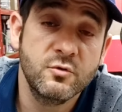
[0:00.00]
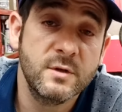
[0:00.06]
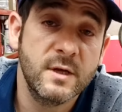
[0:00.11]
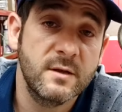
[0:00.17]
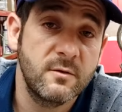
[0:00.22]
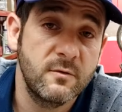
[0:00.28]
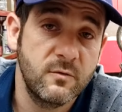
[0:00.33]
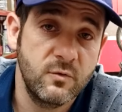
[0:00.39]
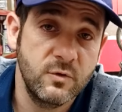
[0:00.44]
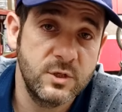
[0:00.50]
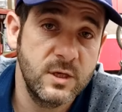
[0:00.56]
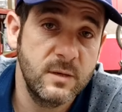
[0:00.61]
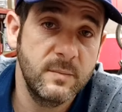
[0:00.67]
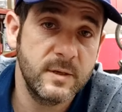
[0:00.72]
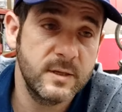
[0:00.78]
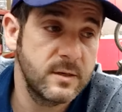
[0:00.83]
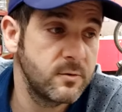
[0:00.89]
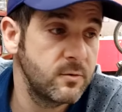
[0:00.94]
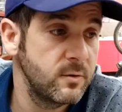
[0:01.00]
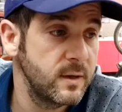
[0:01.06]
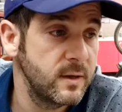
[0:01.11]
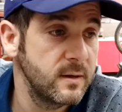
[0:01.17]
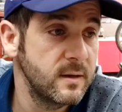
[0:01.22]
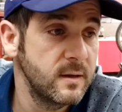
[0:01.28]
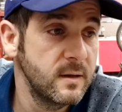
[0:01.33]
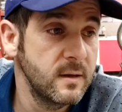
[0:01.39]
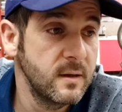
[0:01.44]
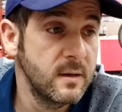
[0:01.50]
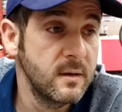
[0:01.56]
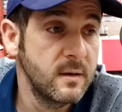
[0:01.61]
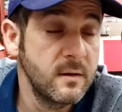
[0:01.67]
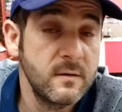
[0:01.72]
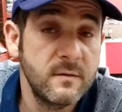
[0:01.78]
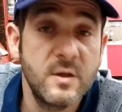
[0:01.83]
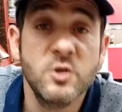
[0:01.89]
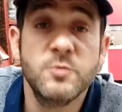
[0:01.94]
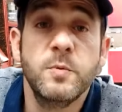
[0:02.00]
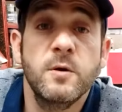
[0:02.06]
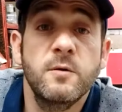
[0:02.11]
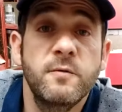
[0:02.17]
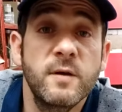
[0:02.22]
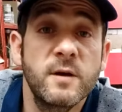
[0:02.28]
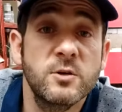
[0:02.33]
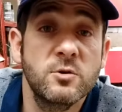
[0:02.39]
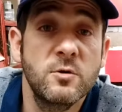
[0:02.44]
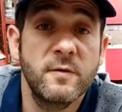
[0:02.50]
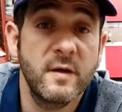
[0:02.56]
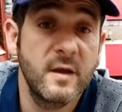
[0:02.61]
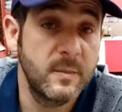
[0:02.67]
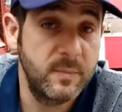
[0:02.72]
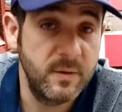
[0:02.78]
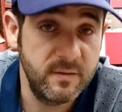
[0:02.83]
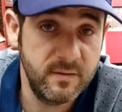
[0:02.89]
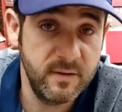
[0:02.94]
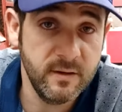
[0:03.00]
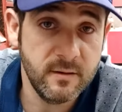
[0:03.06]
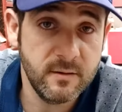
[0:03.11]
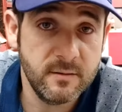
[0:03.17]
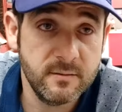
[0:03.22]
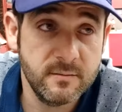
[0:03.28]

traite un sujet en particulier. Si je peux le faire, je le ferai avec plaisir.